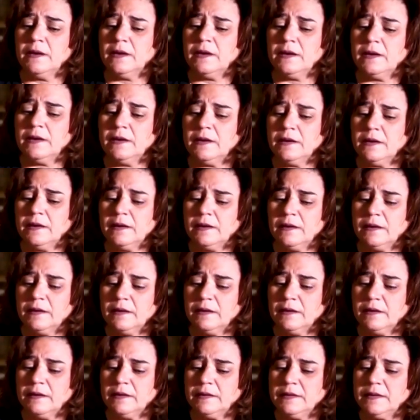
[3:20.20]

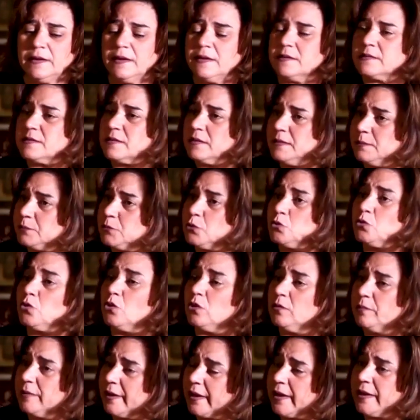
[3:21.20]
آه، الناس اللي
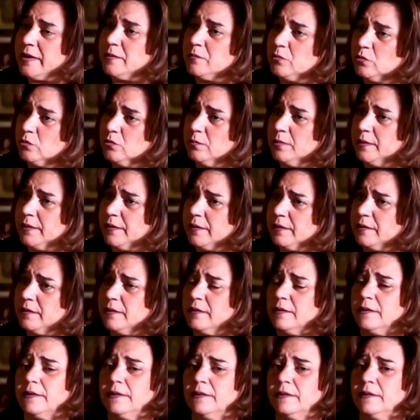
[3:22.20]
بتدخل بغيبوبة
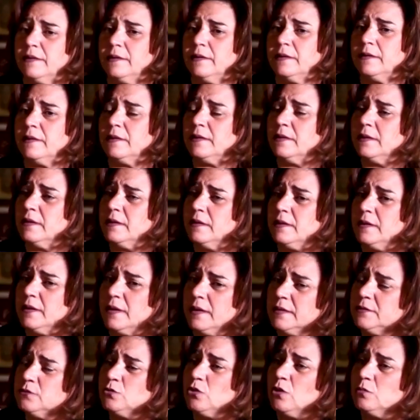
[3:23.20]
اللي
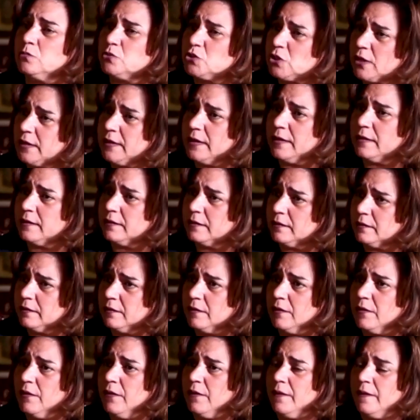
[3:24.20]
عندهم شلل
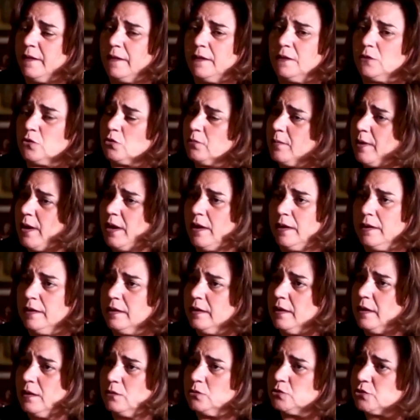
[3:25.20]

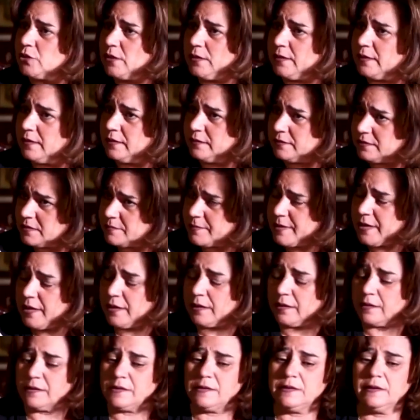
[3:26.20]
رباعي أو شلل
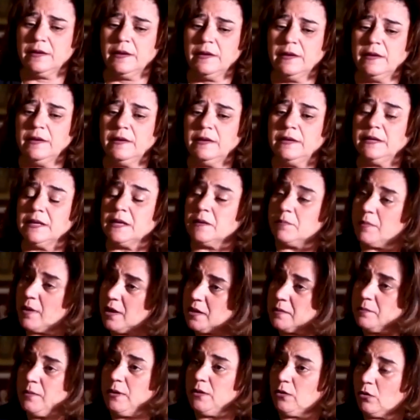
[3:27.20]
دماغي
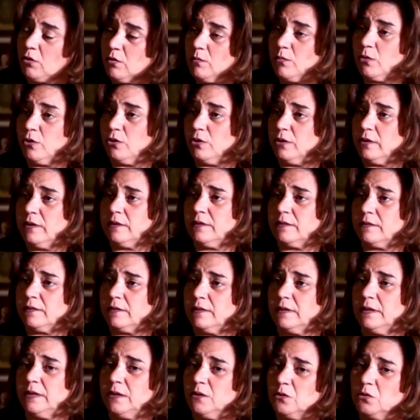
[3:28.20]
الكبار بالعمر
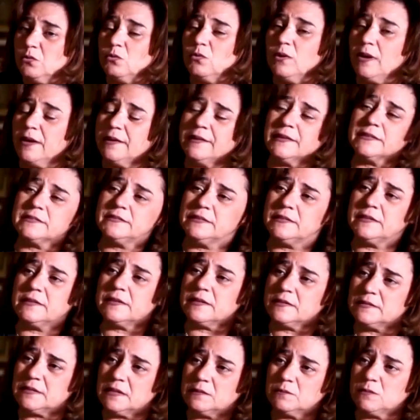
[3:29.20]
اللي هو أنا
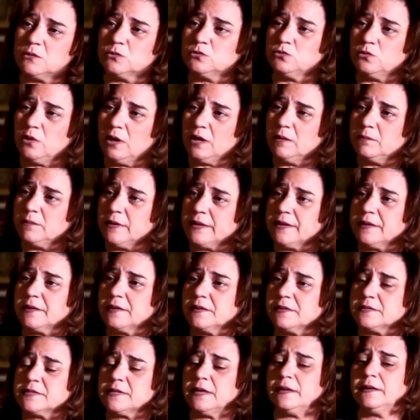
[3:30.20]
كتير هذا الموضوع عم
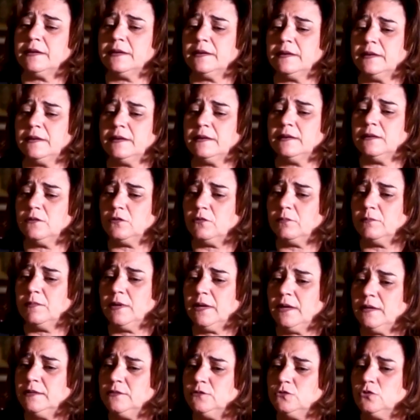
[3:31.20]
بركز عليه اللي
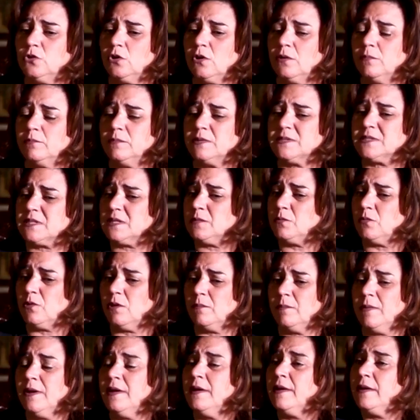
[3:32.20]
هم عندهم
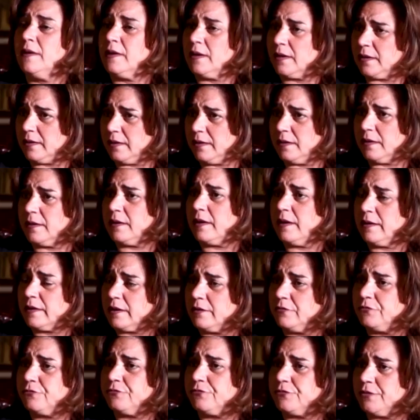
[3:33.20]
بصيبهم آه،
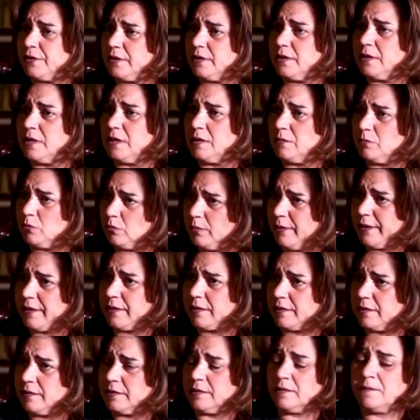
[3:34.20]
خرف آه،
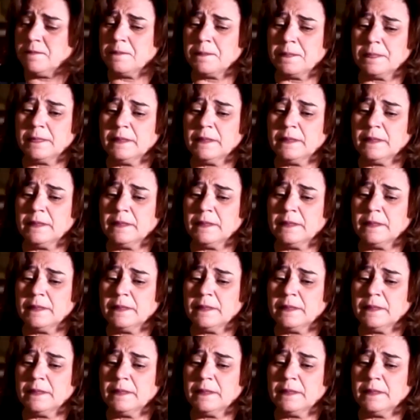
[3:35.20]
مبكر